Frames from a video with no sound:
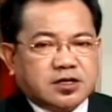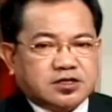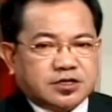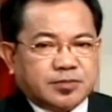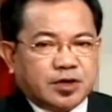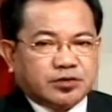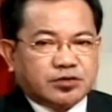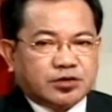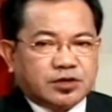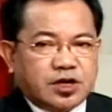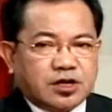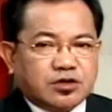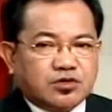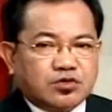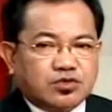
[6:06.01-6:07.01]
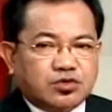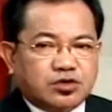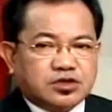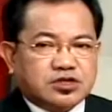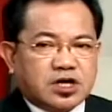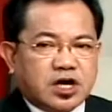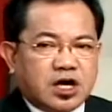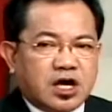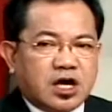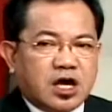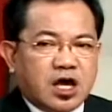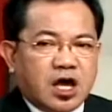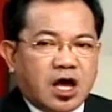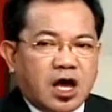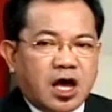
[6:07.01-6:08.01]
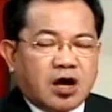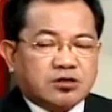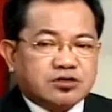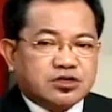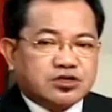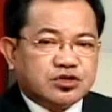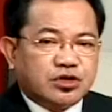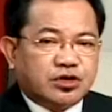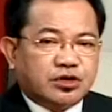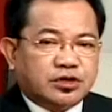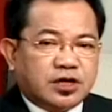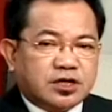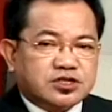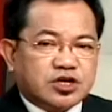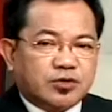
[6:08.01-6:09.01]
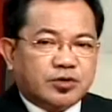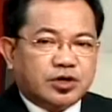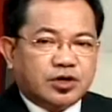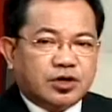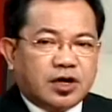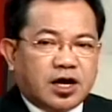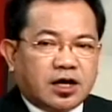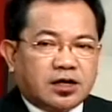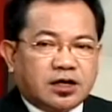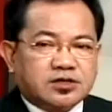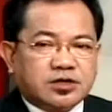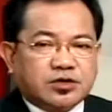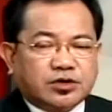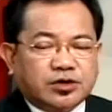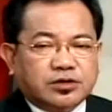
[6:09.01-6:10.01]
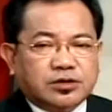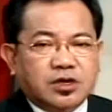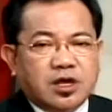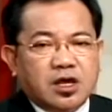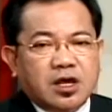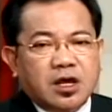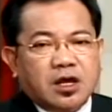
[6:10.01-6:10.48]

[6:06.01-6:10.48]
sa mga otoridad ukol sa akusasyon na siya umano ang nasa likod